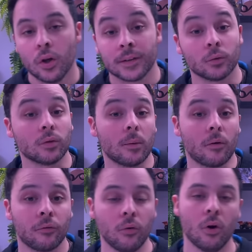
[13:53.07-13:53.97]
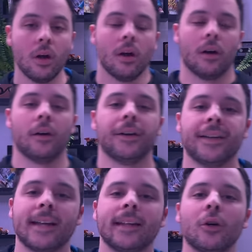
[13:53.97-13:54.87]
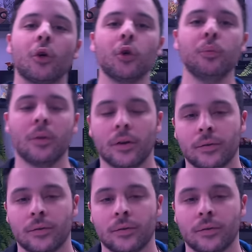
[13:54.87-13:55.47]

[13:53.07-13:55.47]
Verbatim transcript: C'est totalement faux. Euh, il y a des rumeurs